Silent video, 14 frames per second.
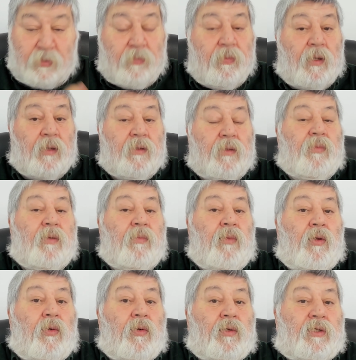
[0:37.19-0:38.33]
Bir baktım bir
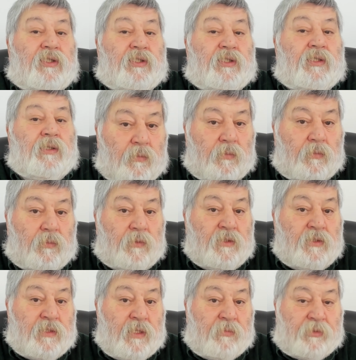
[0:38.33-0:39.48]
milyon kişi
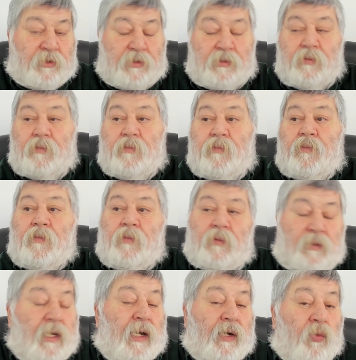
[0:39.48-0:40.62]
izlemiş.
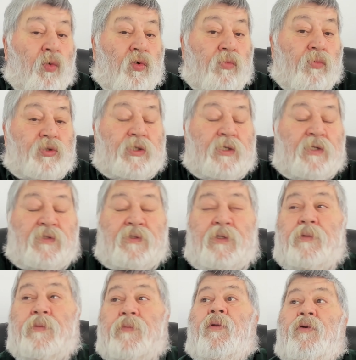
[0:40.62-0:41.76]
Yani okumuş yazıyı.
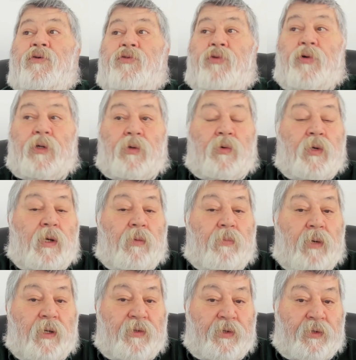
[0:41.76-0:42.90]
Sonra Oya
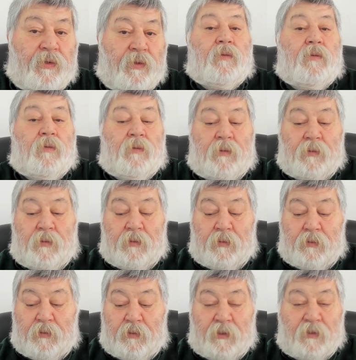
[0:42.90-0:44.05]
Baydar'ın e,
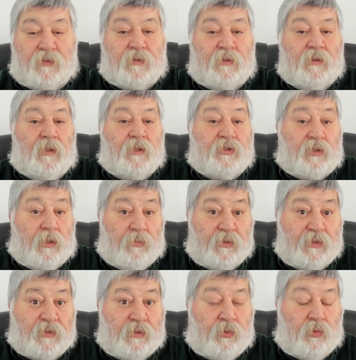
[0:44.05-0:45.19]
yazısını,
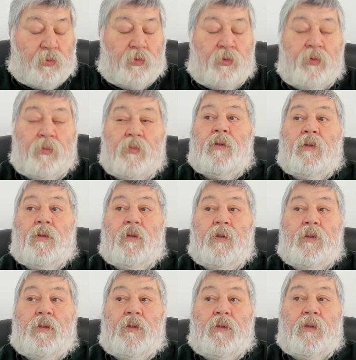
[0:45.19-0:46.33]
açıklamasını okudum. E,
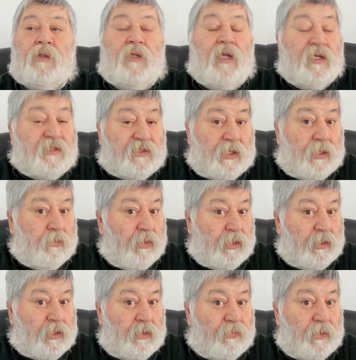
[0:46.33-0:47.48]
desteğim
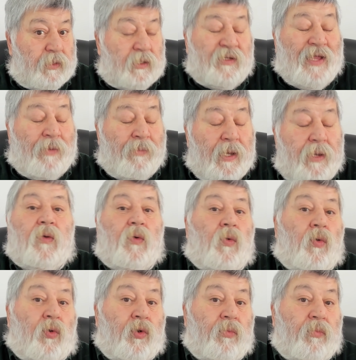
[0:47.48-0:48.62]
HDP'ye deme,
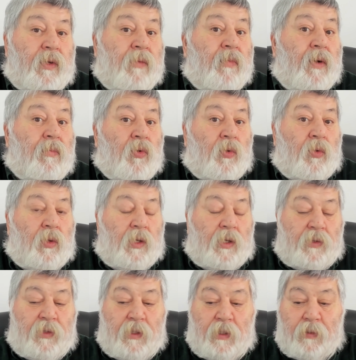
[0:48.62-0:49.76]
oyum
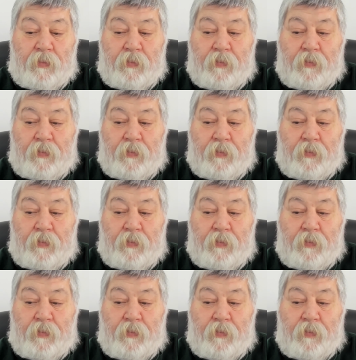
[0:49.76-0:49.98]
İmamoğlu'na diye.